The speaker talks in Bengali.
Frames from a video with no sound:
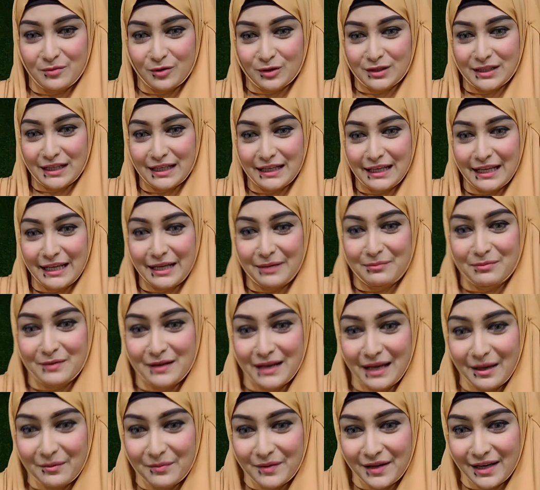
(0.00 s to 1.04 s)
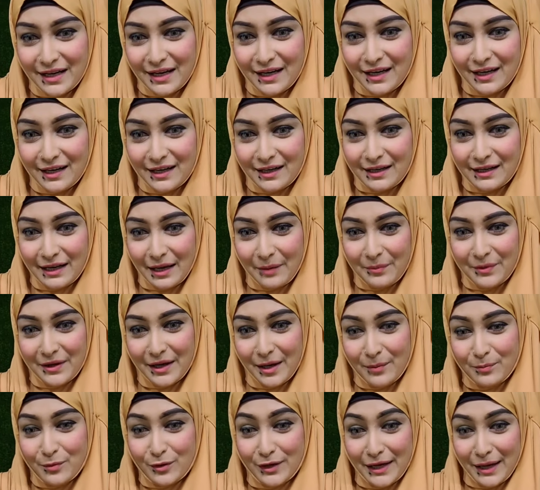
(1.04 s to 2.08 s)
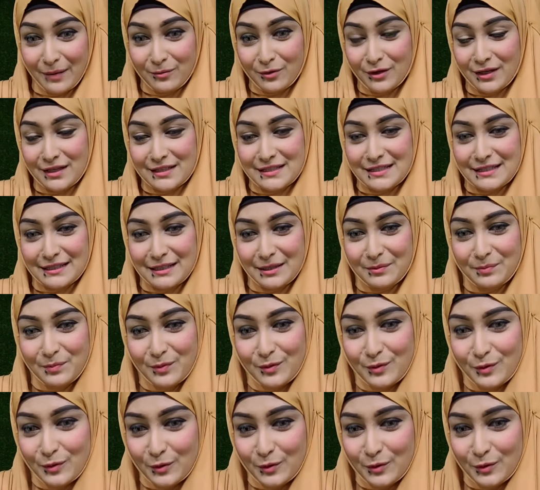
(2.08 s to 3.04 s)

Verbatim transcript: তালিব রাবিয়া রাবিয়া আপু কেমন আছেন আপু